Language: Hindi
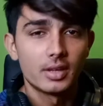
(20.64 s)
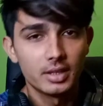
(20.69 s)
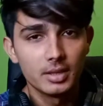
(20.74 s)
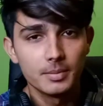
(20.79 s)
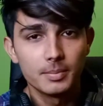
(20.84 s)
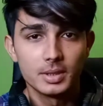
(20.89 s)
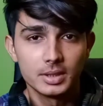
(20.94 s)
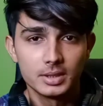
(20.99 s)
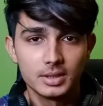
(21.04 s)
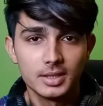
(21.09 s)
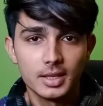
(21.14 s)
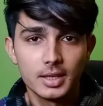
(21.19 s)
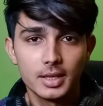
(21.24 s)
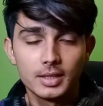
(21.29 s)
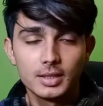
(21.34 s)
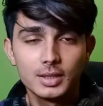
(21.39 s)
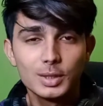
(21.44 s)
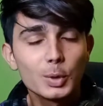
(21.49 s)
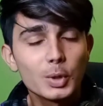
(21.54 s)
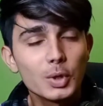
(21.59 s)
रखनी पड़ती है
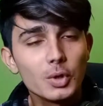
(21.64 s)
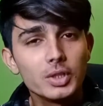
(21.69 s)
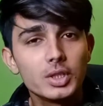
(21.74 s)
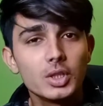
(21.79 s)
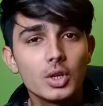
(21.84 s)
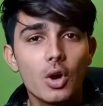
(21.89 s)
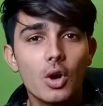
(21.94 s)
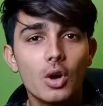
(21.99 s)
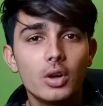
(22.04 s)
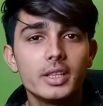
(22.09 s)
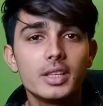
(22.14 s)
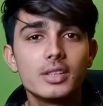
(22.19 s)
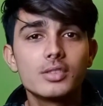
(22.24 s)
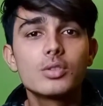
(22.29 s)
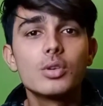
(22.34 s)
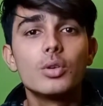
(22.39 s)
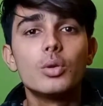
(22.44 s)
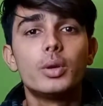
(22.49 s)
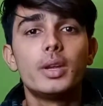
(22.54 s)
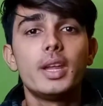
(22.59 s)
क्योंकि उनकी ऑडियंस
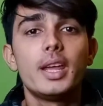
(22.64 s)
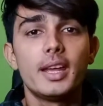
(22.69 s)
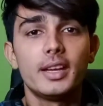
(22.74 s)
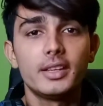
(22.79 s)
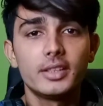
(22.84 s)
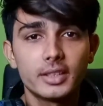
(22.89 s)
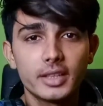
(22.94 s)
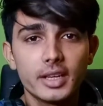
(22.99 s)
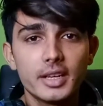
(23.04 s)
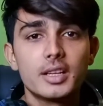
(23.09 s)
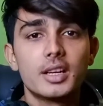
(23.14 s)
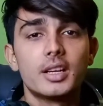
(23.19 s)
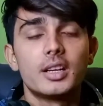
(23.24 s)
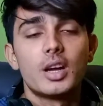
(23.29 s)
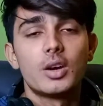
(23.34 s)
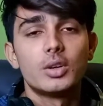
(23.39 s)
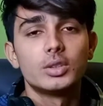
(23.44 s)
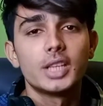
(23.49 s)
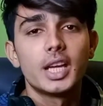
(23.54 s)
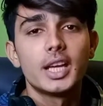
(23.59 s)
को उन्हें एंटरटेन
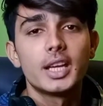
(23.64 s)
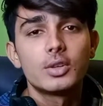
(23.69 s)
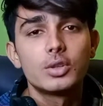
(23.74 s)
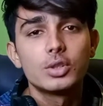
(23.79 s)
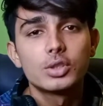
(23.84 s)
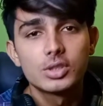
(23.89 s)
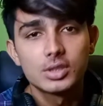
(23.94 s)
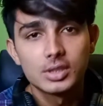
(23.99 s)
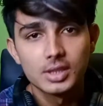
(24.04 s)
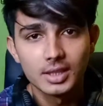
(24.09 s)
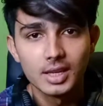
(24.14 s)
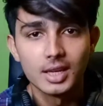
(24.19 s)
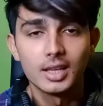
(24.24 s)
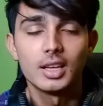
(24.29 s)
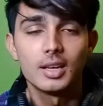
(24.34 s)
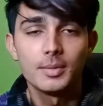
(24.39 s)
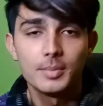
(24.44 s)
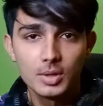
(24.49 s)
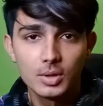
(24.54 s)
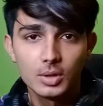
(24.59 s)
करना होता है कुछ
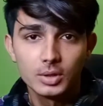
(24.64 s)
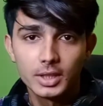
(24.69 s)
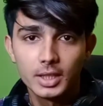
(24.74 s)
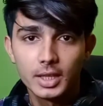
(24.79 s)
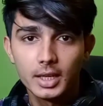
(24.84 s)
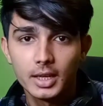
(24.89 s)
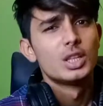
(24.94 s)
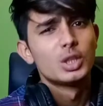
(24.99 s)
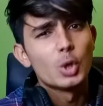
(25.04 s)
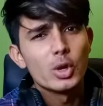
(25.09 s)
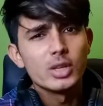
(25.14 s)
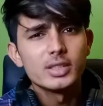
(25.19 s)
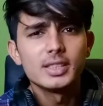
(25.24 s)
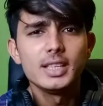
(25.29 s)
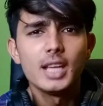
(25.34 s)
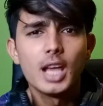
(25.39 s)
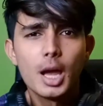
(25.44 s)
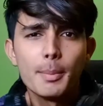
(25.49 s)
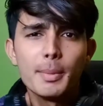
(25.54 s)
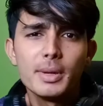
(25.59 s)
सिखाना भी होता है तो
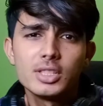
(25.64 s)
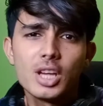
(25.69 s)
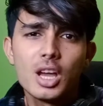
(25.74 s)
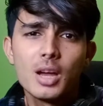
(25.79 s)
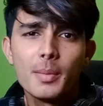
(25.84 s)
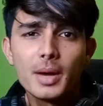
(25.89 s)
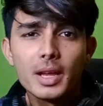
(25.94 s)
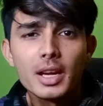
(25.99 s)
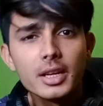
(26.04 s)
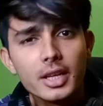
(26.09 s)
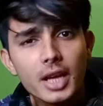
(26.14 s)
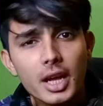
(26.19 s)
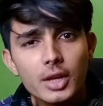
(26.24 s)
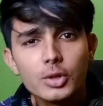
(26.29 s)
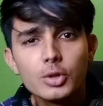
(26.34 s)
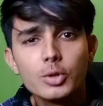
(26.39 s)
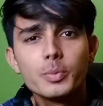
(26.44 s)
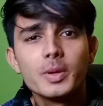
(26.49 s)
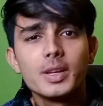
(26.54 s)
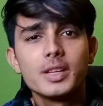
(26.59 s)
इसलिए हमेशा हमारे नए
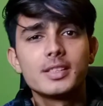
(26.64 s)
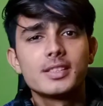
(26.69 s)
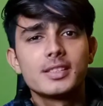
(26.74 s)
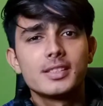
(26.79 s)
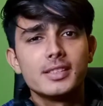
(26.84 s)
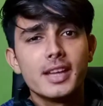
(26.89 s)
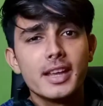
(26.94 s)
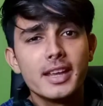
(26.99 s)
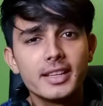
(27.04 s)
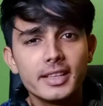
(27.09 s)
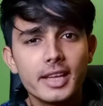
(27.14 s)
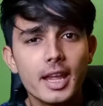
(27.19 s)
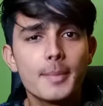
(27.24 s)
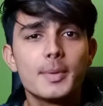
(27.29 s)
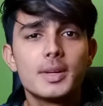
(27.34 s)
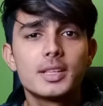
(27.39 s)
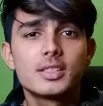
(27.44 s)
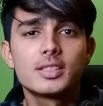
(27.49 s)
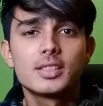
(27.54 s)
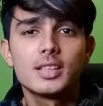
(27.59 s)
यूट्यूबर्स नए
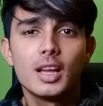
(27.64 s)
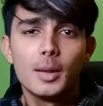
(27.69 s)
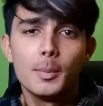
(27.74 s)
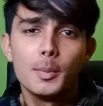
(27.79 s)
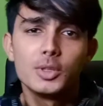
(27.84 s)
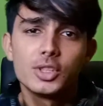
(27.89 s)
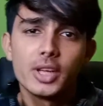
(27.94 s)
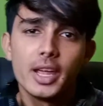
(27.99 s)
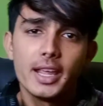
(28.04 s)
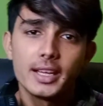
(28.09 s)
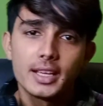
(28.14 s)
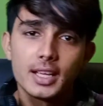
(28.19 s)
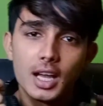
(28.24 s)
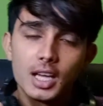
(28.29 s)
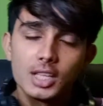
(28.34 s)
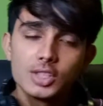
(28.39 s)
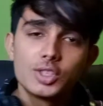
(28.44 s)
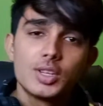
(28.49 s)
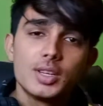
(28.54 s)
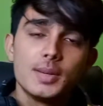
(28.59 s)
गेमर्स हमेशा एक
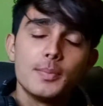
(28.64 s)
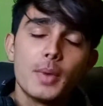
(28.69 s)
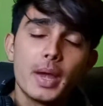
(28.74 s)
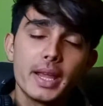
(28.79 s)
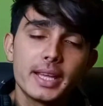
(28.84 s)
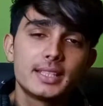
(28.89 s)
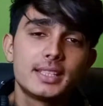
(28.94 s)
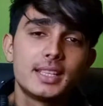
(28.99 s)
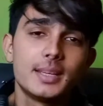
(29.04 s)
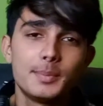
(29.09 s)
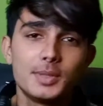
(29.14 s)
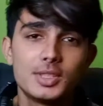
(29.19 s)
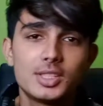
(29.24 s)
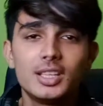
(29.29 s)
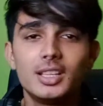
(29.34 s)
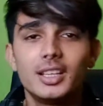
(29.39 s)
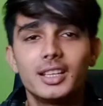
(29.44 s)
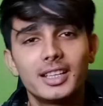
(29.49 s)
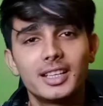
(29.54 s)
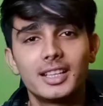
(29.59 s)
अच्छी माइक के पीछे
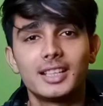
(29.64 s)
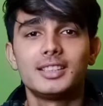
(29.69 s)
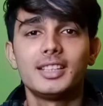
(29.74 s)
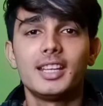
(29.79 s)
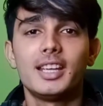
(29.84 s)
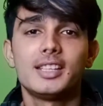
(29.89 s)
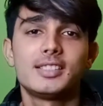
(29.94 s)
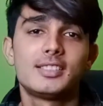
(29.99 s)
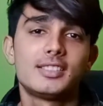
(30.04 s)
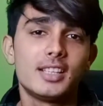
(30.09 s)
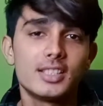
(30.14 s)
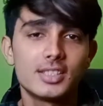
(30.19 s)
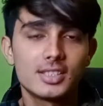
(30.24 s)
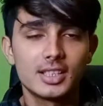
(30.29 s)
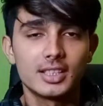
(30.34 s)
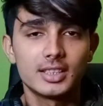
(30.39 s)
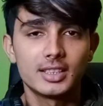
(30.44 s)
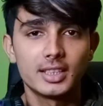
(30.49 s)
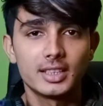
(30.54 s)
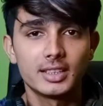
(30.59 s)
लगे रहते हैं सर्च
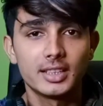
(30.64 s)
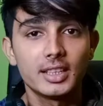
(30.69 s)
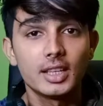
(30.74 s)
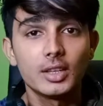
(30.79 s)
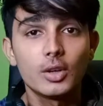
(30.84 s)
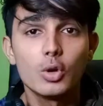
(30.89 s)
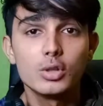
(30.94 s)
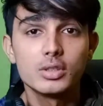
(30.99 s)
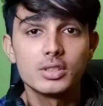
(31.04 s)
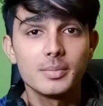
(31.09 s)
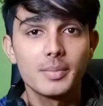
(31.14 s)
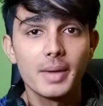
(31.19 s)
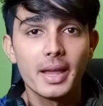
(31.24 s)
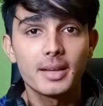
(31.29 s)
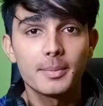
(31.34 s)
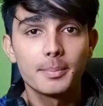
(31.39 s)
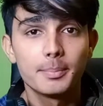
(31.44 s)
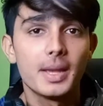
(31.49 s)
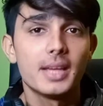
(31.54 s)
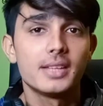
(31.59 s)
करते रहते हैं कि कौन सी
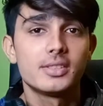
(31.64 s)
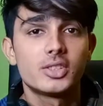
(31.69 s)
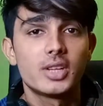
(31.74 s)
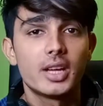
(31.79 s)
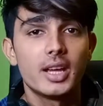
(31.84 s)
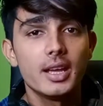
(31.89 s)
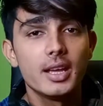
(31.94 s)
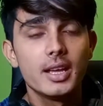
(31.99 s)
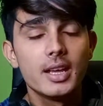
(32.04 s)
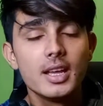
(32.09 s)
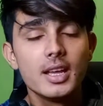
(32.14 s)
माइक बेस्ट है